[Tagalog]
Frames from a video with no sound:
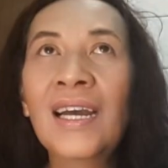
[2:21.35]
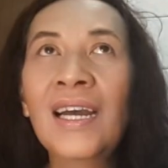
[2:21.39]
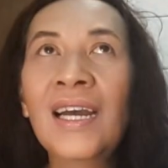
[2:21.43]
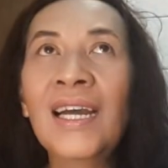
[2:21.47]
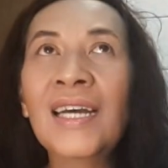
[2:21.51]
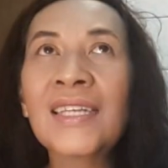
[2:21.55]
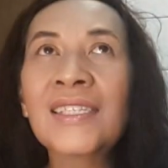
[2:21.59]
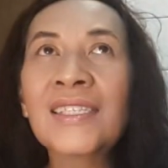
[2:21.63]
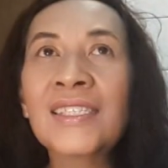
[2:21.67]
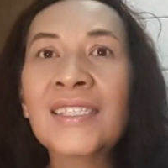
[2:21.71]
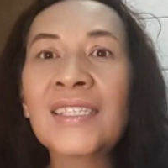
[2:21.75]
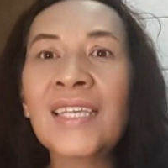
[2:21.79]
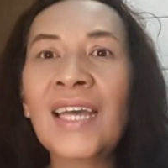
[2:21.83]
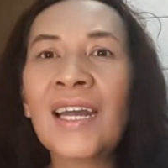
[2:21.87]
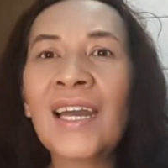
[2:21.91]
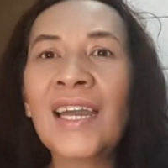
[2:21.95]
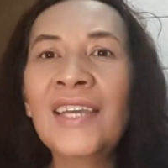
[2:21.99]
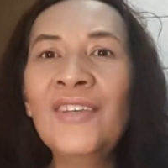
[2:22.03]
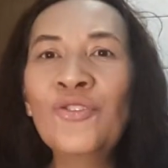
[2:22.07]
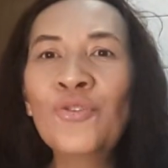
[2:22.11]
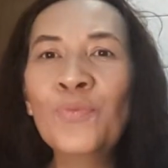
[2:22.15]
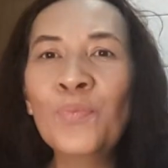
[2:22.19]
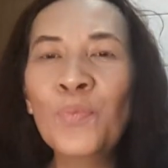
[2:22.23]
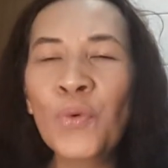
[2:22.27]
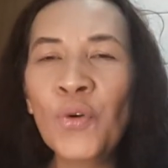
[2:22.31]
At sa
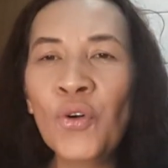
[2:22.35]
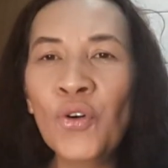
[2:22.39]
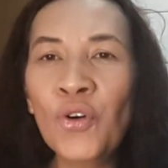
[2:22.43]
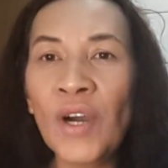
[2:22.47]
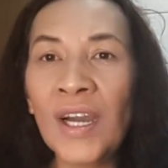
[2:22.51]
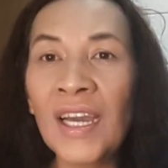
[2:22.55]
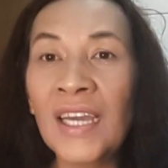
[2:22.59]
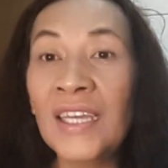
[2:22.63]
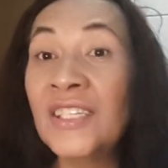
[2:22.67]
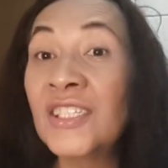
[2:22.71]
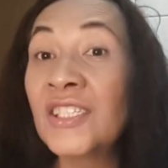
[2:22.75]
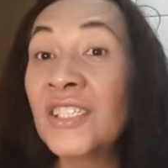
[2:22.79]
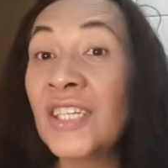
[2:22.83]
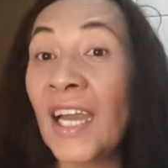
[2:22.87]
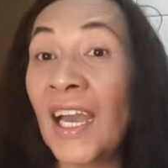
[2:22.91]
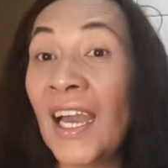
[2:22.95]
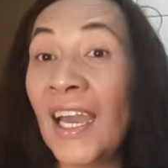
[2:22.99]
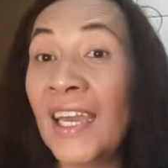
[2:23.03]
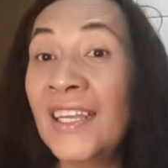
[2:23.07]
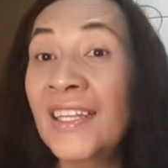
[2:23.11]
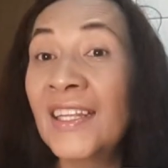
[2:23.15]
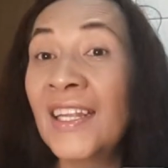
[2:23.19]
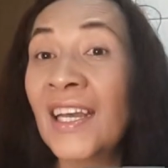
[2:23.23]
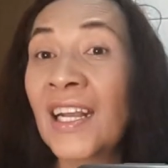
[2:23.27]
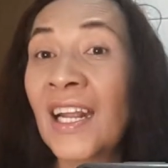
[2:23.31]
ngayon po ay siya
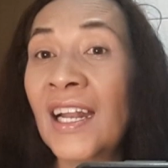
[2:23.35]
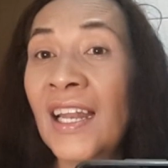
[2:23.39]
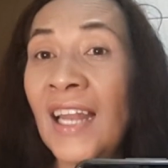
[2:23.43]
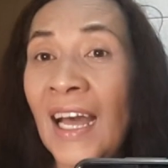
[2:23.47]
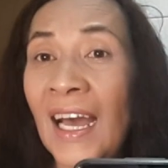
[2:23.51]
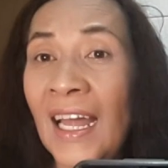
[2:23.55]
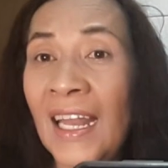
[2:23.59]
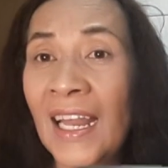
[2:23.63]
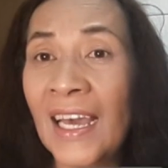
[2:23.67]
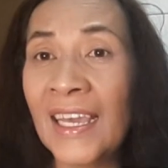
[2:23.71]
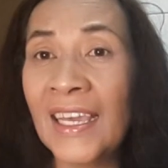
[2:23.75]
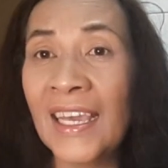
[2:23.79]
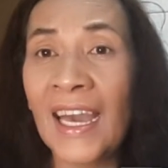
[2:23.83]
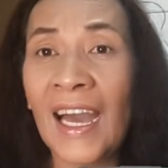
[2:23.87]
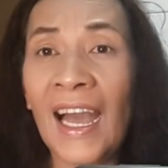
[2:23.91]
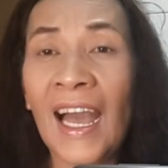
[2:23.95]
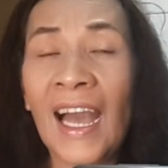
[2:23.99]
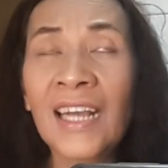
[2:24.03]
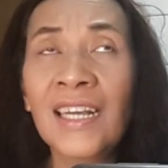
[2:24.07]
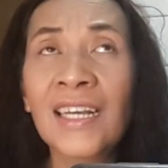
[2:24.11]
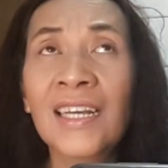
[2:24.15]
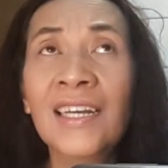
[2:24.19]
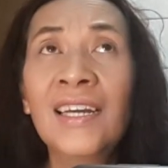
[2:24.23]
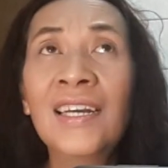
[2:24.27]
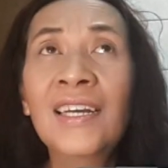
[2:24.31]
ay
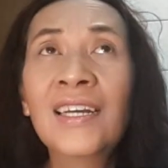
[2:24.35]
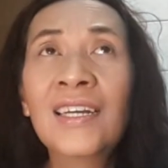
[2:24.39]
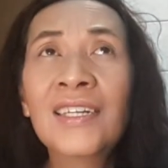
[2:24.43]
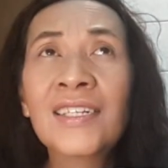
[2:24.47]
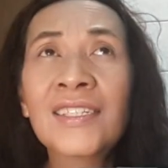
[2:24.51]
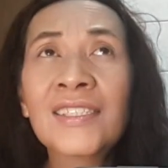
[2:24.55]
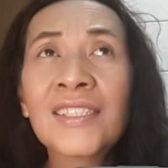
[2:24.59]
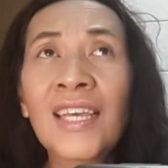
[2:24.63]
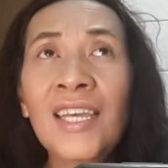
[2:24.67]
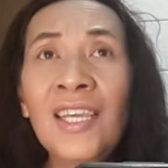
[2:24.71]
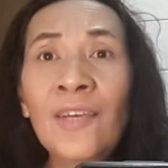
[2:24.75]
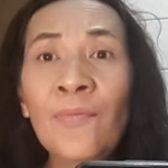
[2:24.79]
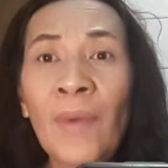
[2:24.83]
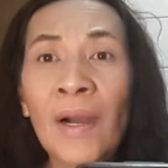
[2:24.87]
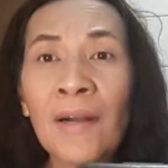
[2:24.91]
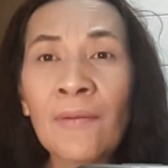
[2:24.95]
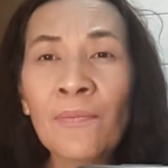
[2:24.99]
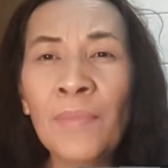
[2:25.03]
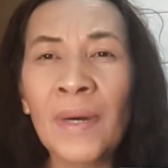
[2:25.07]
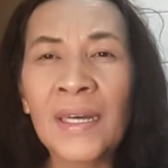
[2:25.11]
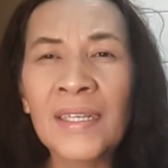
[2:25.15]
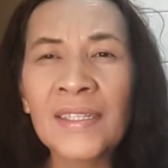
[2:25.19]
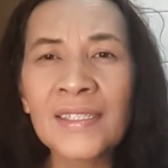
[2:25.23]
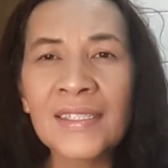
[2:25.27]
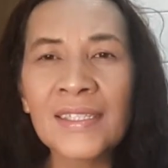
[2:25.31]
naglalayag sa
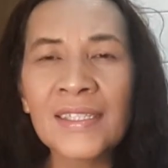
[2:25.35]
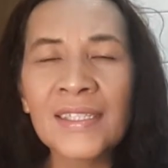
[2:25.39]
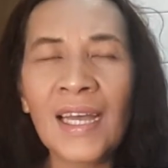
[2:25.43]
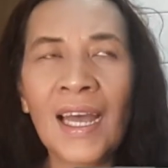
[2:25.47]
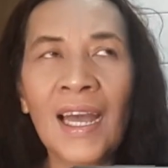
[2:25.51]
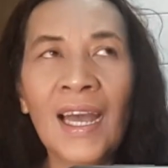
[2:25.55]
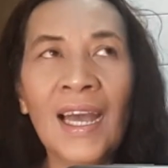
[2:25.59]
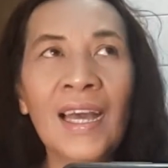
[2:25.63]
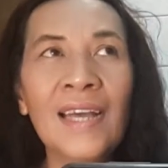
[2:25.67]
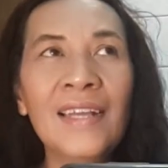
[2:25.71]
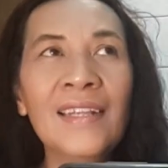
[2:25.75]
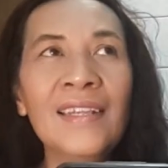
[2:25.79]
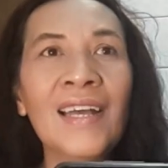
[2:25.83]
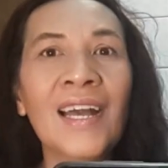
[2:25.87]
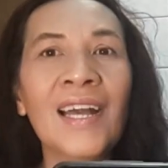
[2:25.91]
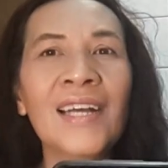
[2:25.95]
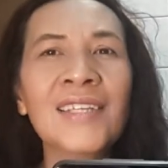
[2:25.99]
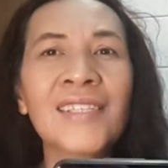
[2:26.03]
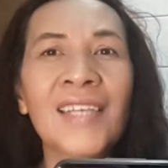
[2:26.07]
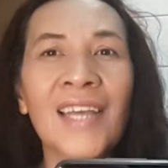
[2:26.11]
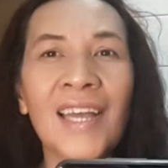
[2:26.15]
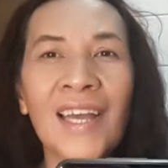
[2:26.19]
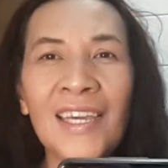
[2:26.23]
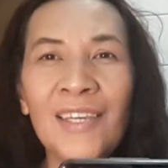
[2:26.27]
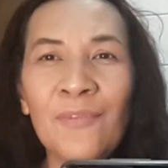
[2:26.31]
ibang bansa.
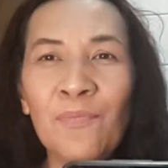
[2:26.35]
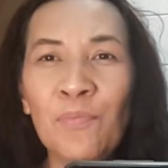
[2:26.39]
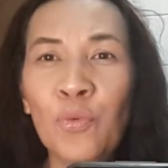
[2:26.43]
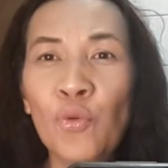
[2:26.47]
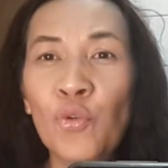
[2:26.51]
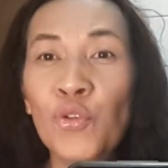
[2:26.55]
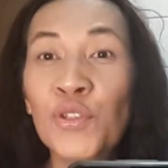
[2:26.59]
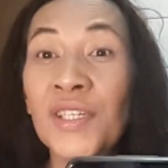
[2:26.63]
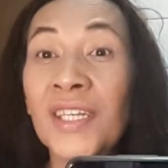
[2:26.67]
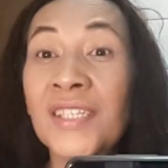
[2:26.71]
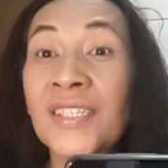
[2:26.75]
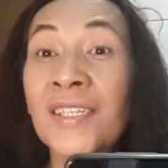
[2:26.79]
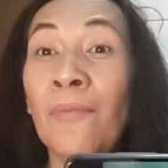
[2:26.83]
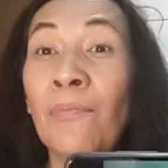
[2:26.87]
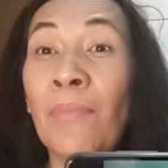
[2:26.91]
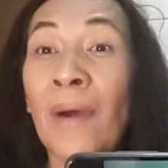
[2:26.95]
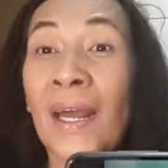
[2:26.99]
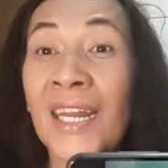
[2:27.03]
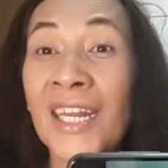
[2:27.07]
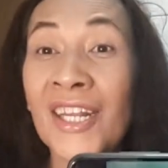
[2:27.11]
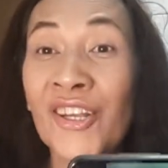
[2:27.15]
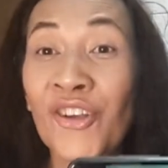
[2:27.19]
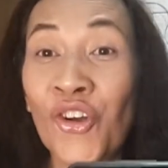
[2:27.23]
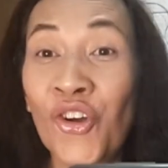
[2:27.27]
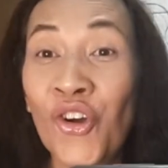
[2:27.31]
Nakasakay po siya sa
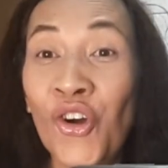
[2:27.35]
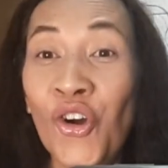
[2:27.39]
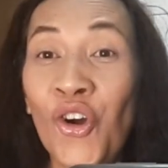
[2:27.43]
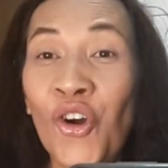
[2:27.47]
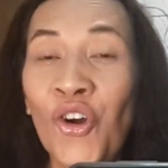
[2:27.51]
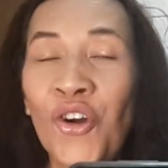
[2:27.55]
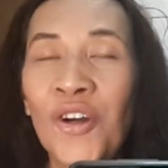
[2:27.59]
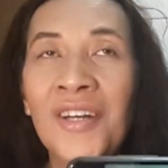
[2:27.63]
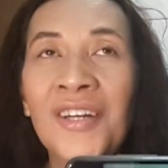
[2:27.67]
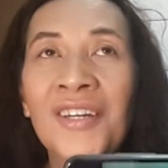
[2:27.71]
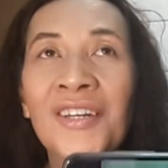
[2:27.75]
barko.